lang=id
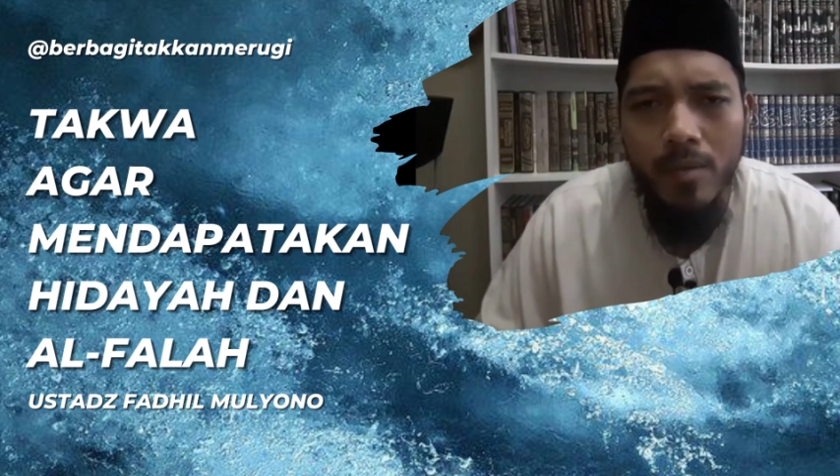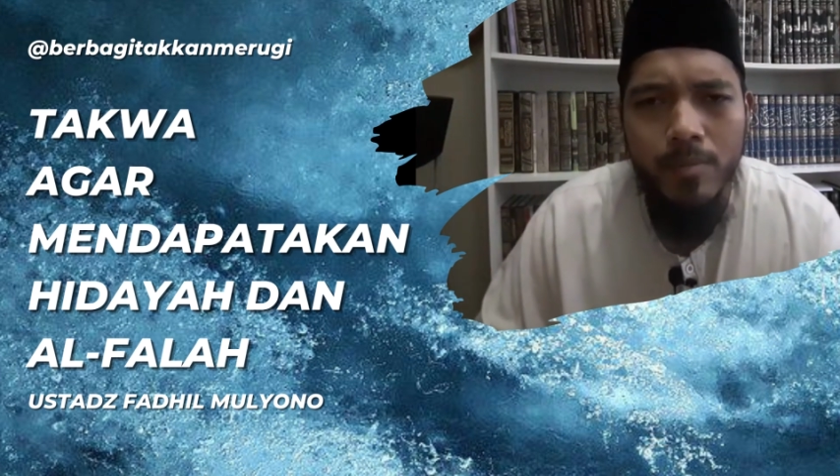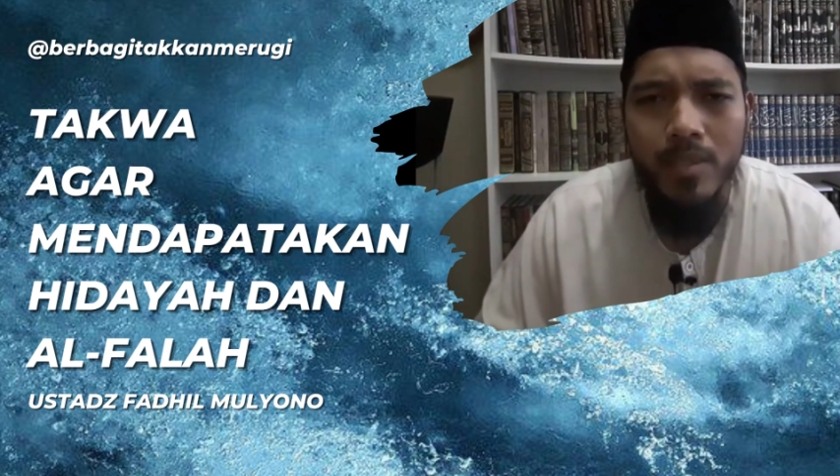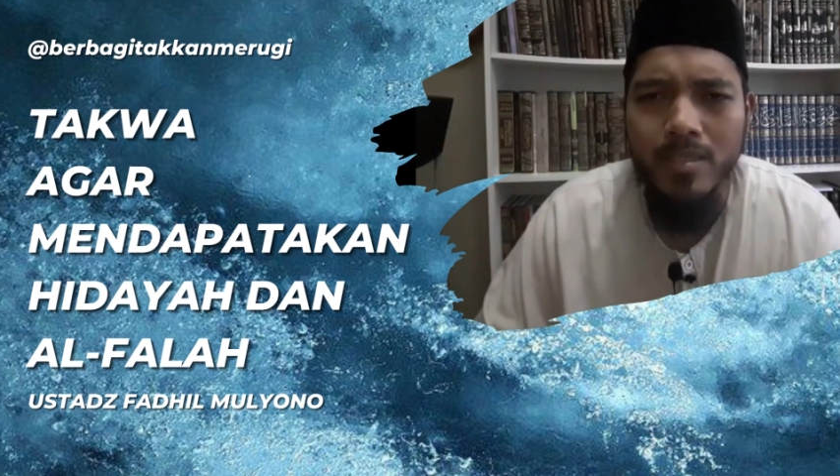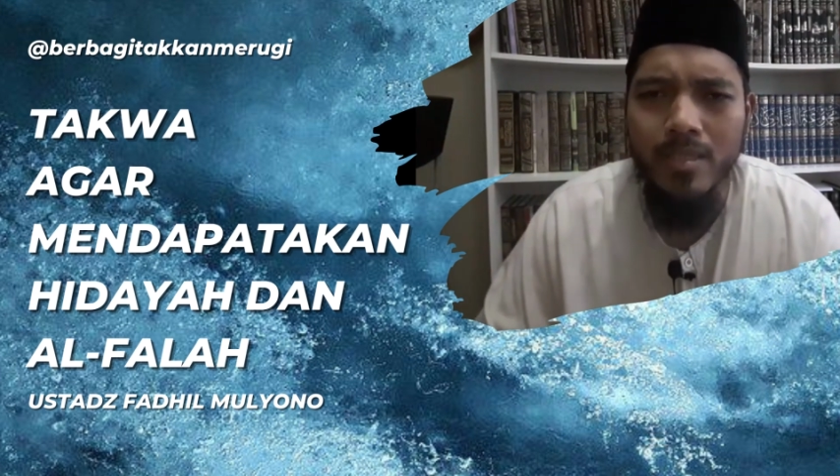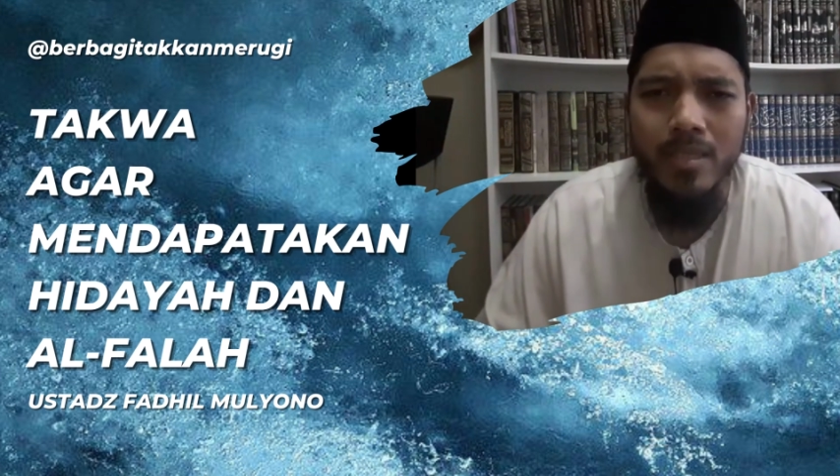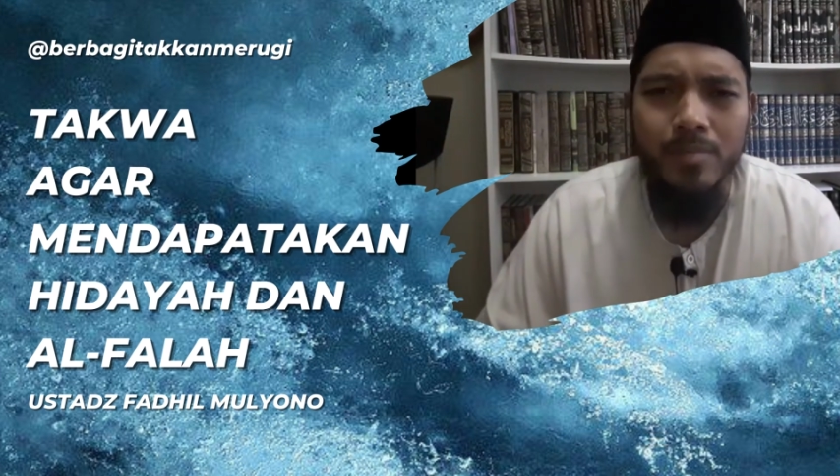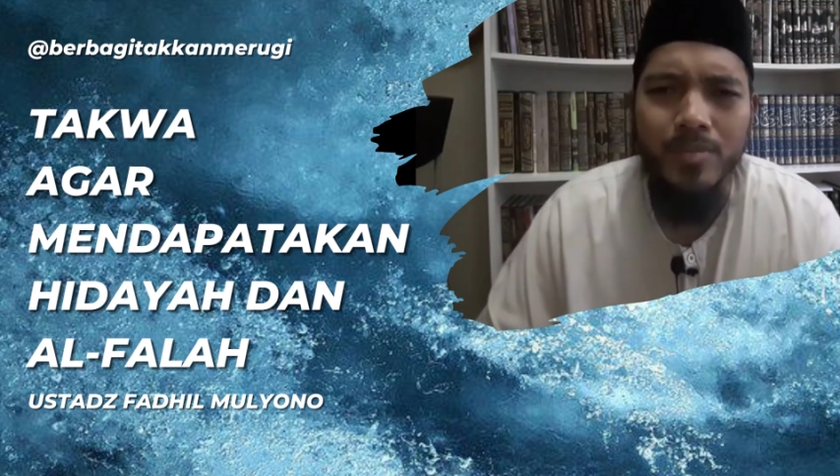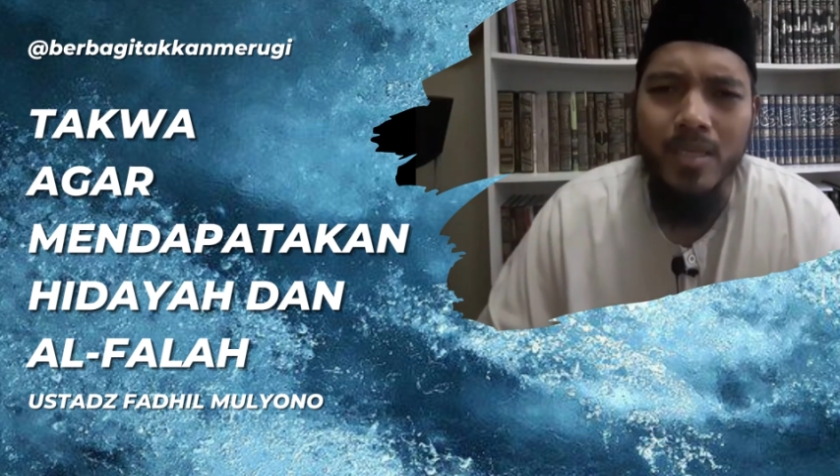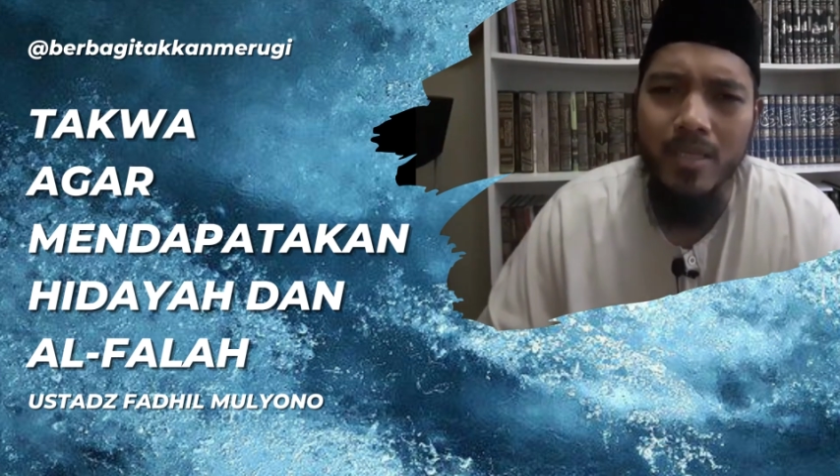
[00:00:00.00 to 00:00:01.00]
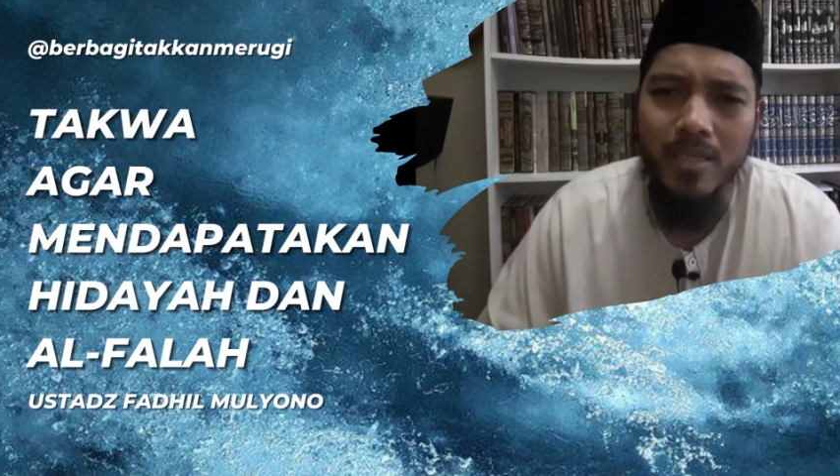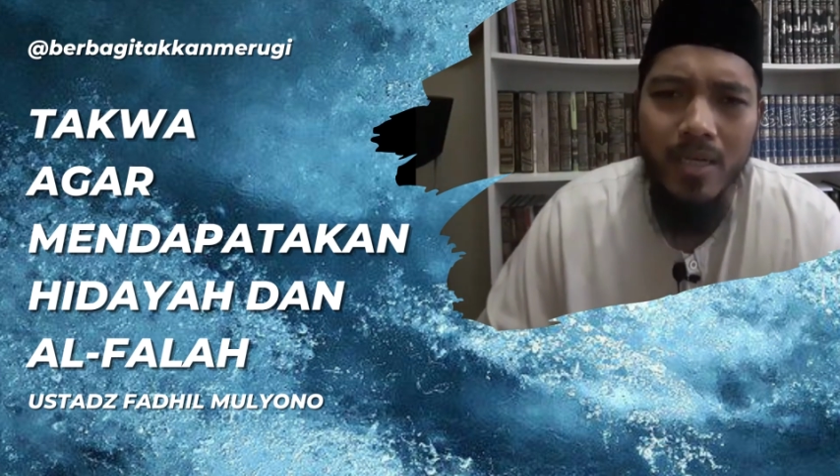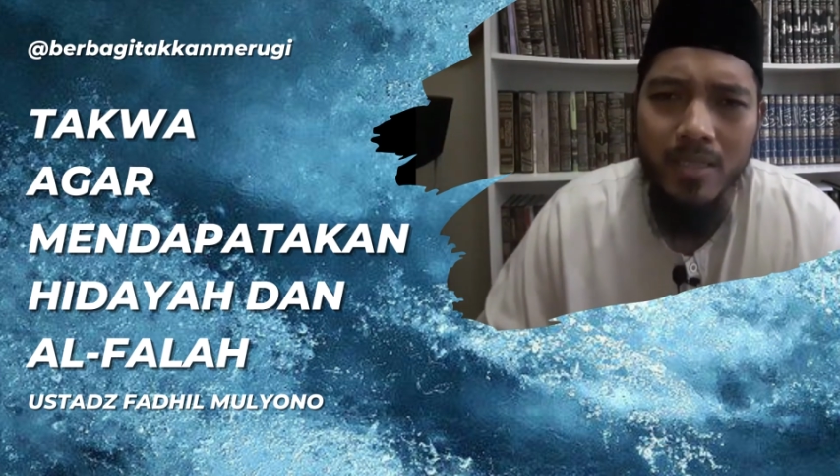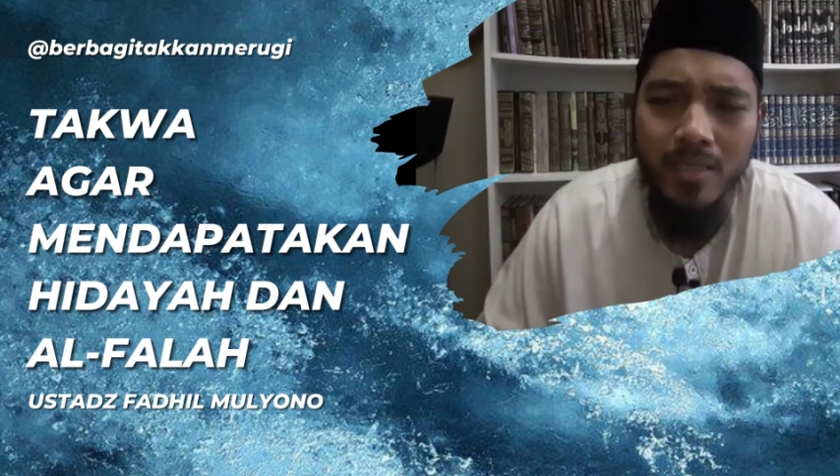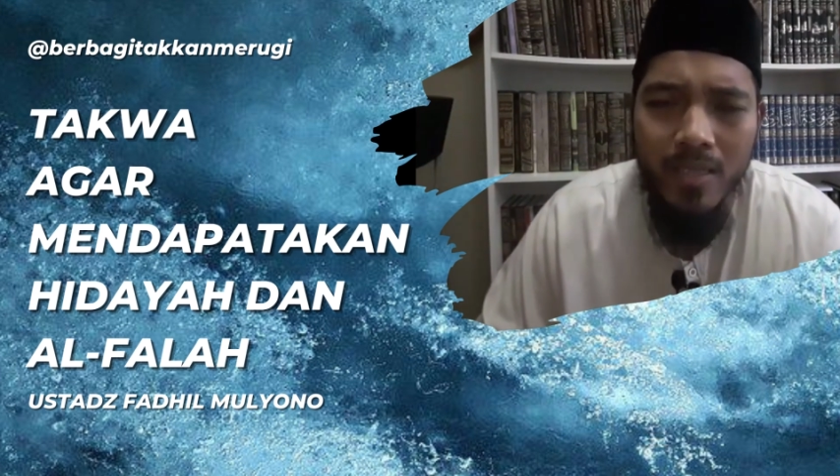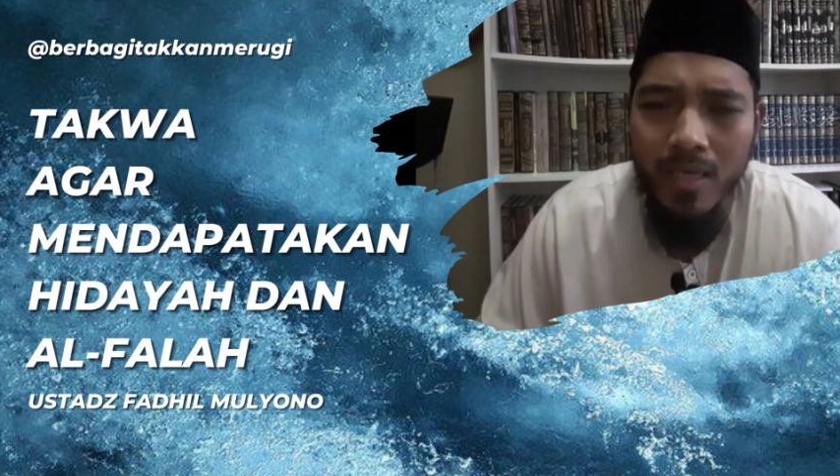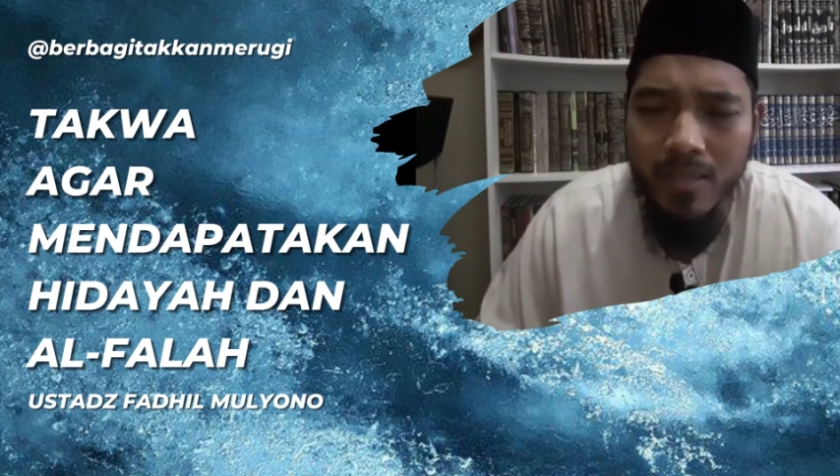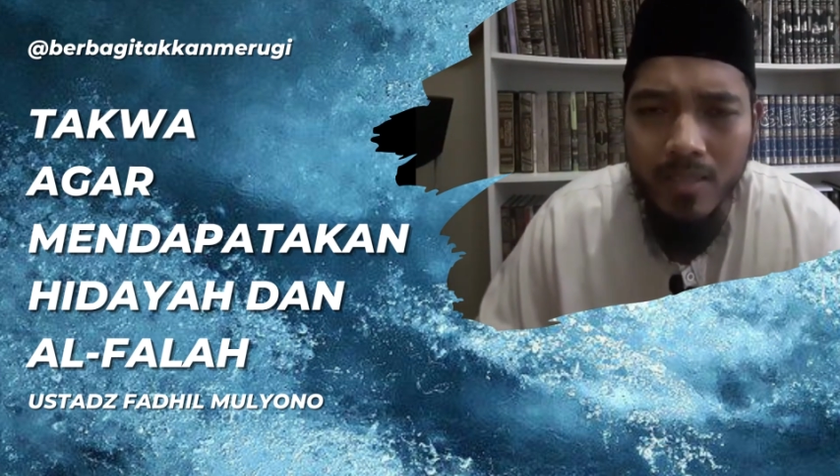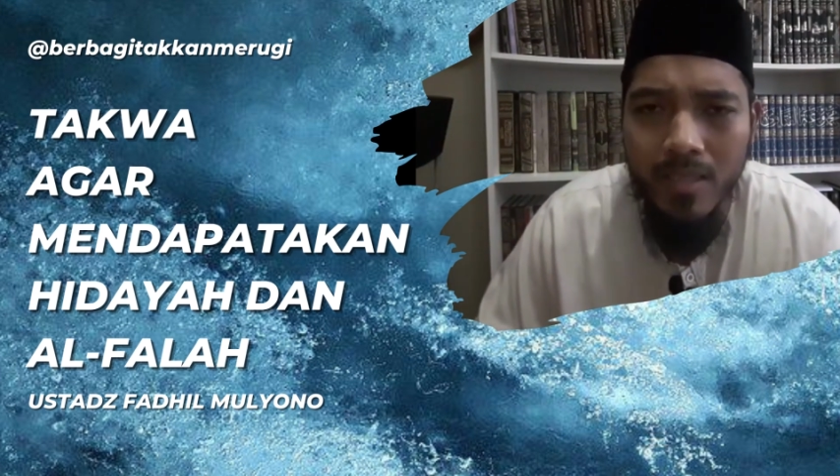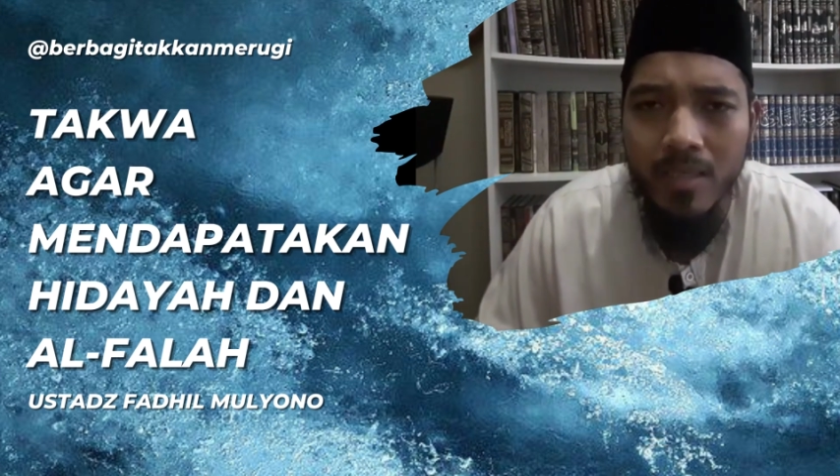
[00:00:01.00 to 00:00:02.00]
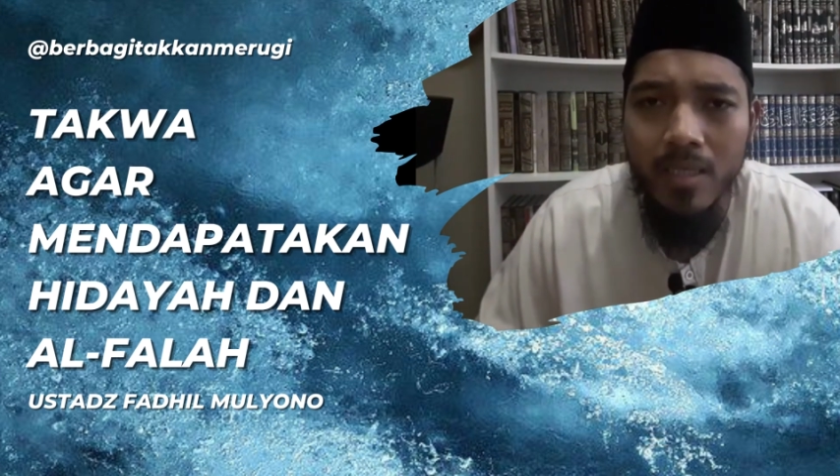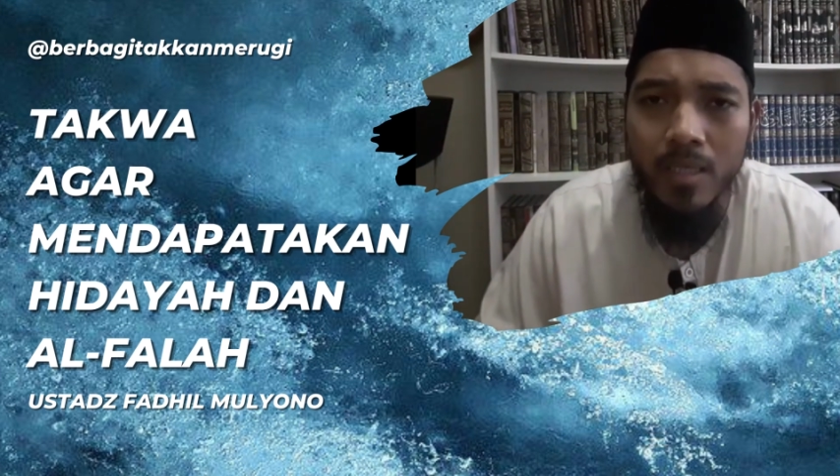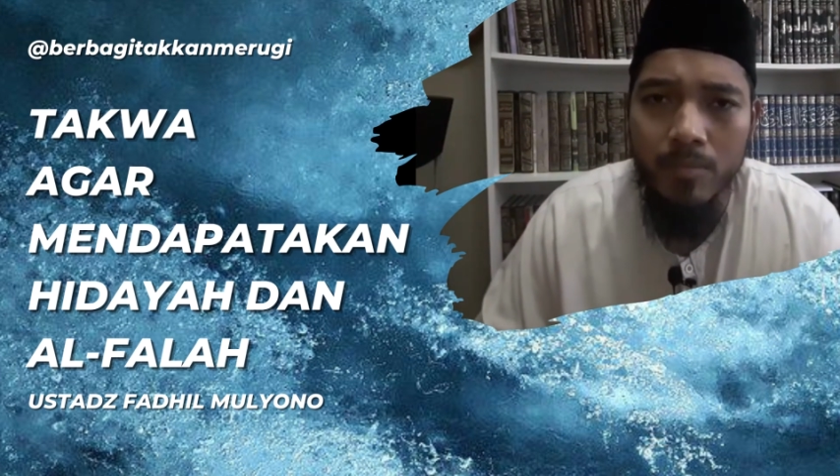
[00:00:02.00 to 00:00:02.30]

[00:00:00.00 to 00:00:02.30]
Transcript: apa segala penyakit yang ada di hatinya